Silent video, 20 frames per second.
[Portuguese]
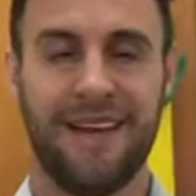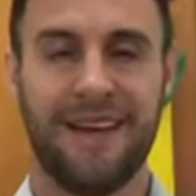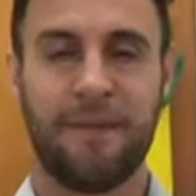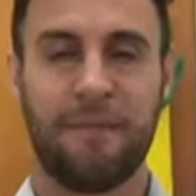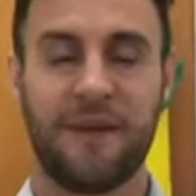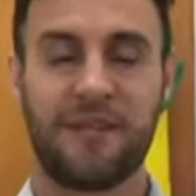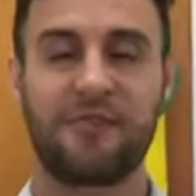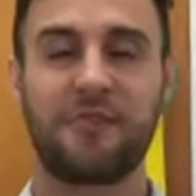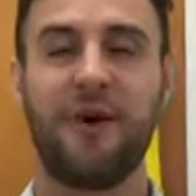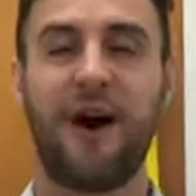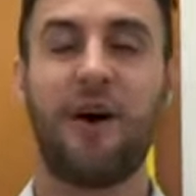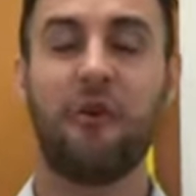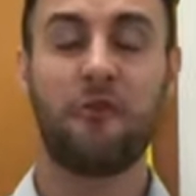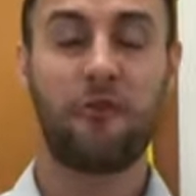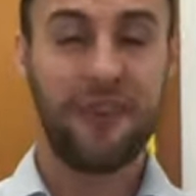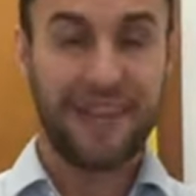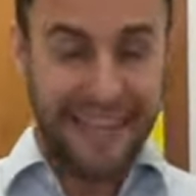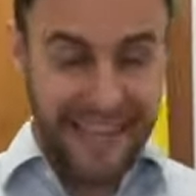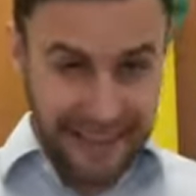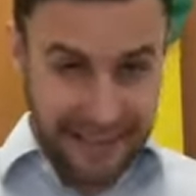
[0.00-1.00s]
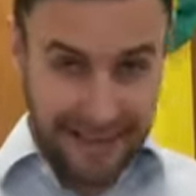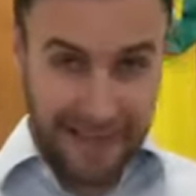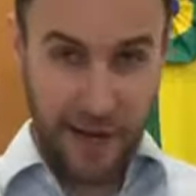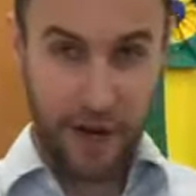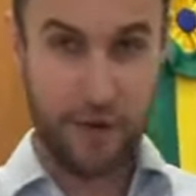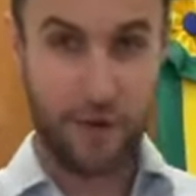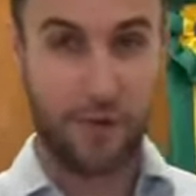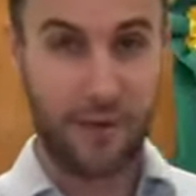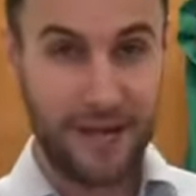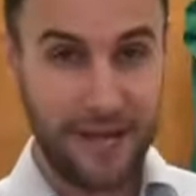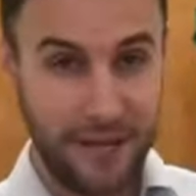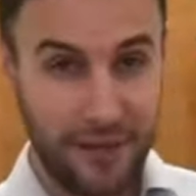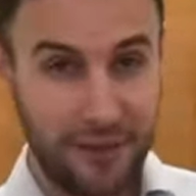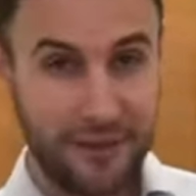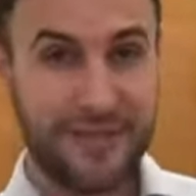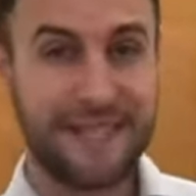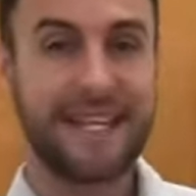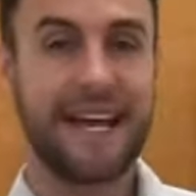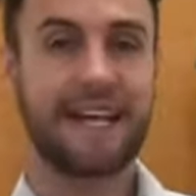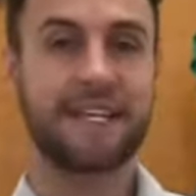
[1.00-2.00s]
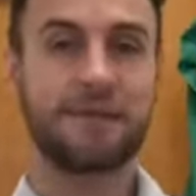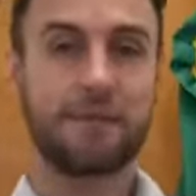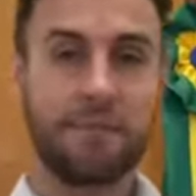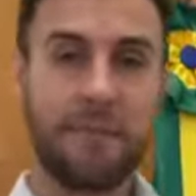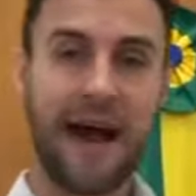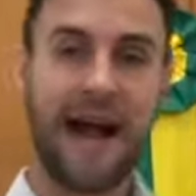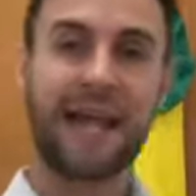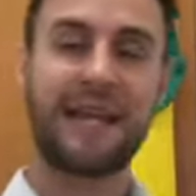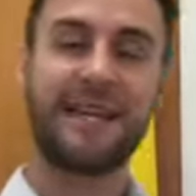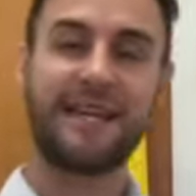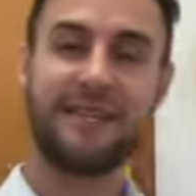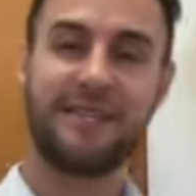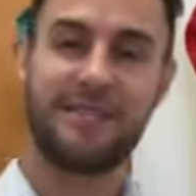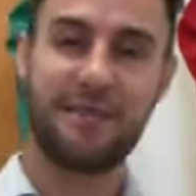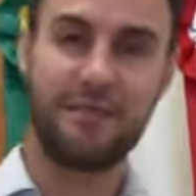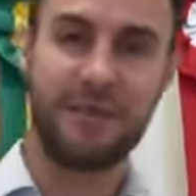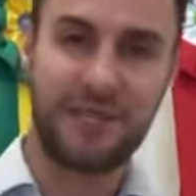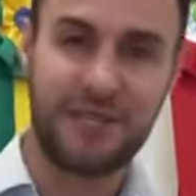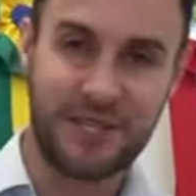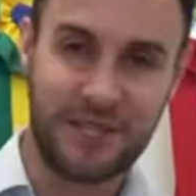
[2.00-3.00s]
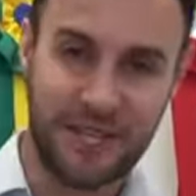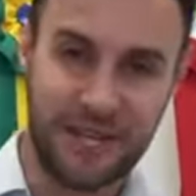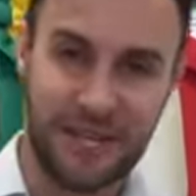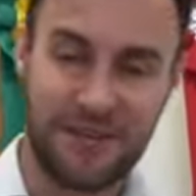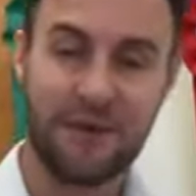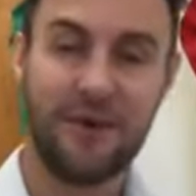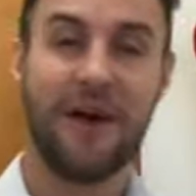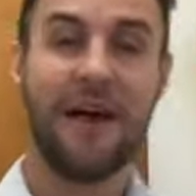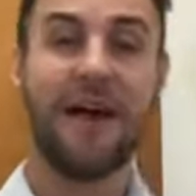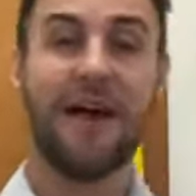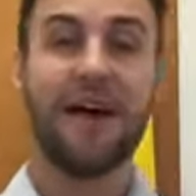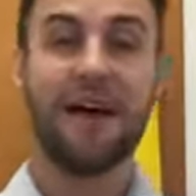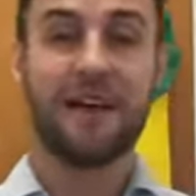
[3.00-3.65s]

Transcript: Pessoal, fiquem tranquilos que as máquinas de bichinho